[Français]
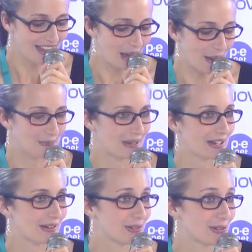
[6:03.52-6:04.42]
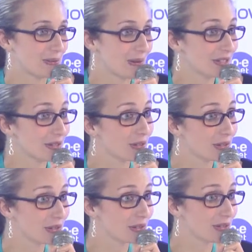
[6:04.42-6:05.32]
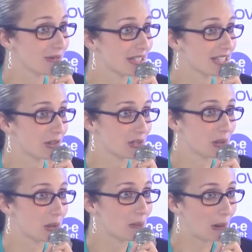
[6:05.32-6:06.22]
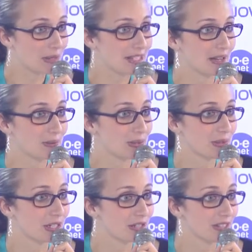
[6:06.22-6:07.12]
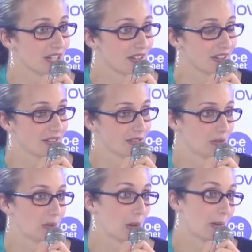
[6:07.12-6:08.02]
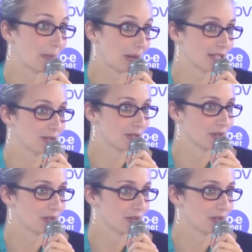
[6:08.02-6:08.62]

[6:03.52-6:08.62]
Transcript: Euh, ben, justement, est-ce qu'aujourd'hui, bah, c'est votre euh, premier salon sur Inovia Enfin, première présence